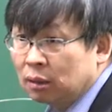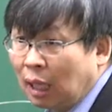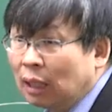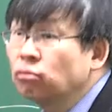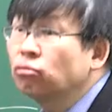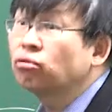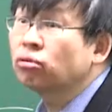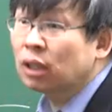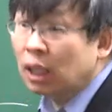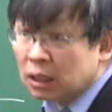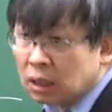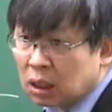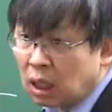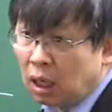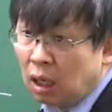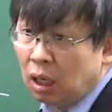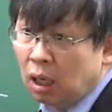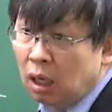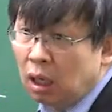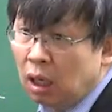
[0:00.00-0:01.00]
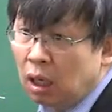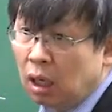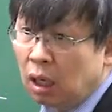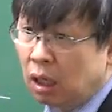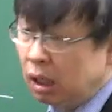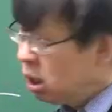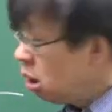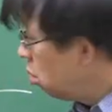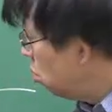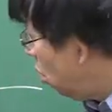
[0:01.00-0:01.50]
단순하죠?
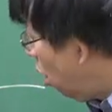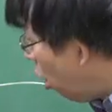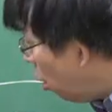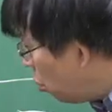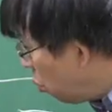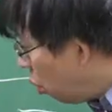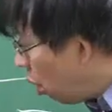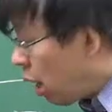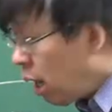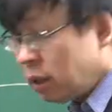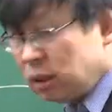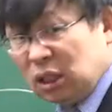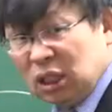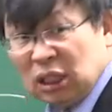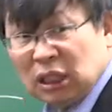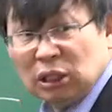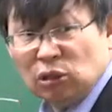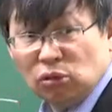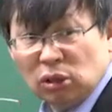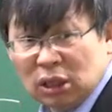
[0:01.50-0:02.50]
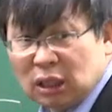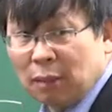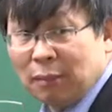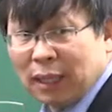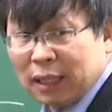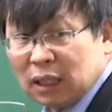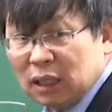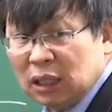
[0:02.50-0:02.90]
어, 뭐야? 이진, 이게 만약에